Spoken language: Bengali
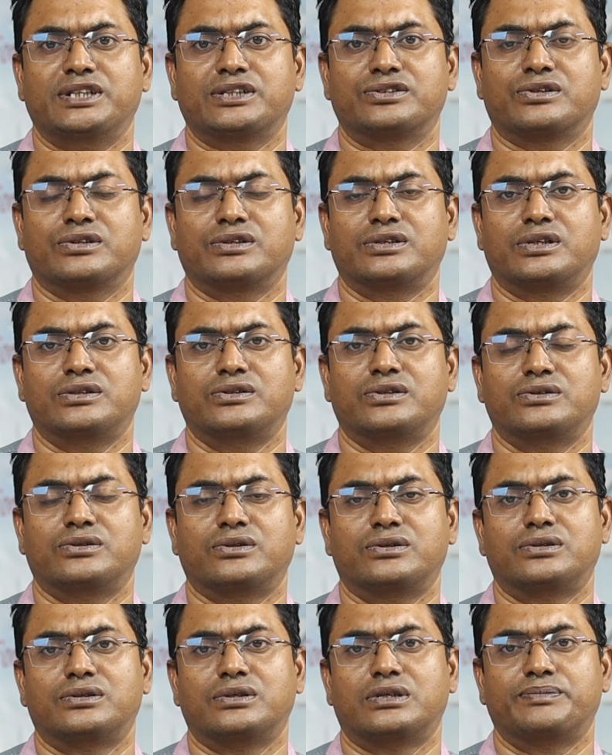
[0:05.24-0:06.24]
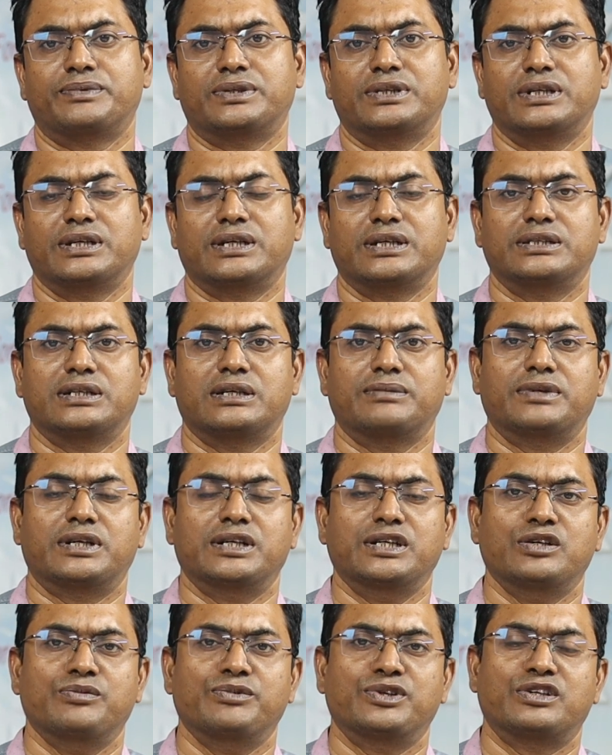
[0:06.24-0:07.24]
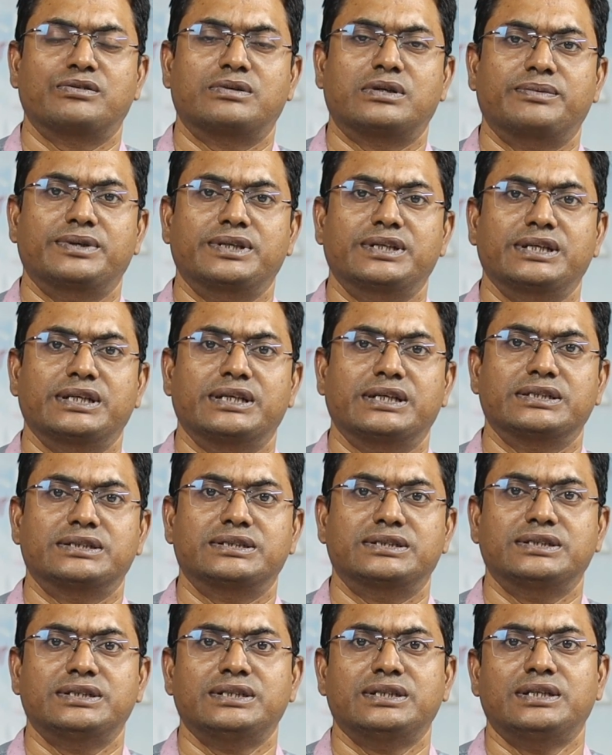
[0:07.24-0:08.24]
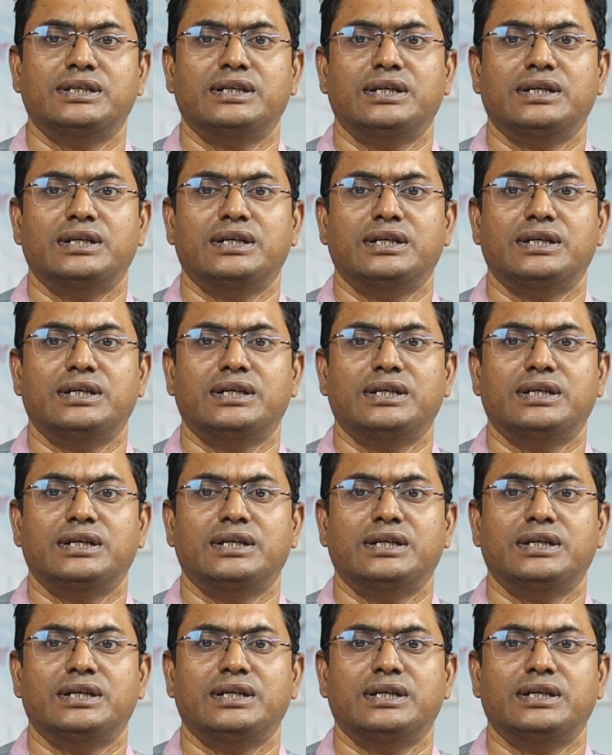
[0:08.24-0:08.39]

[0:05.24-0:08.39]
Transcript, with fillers: ভিসা সংক্রান্ত তথ্য আপনাদের কাছে আমরা নিয়মিতভাবে দিয়ে আসছি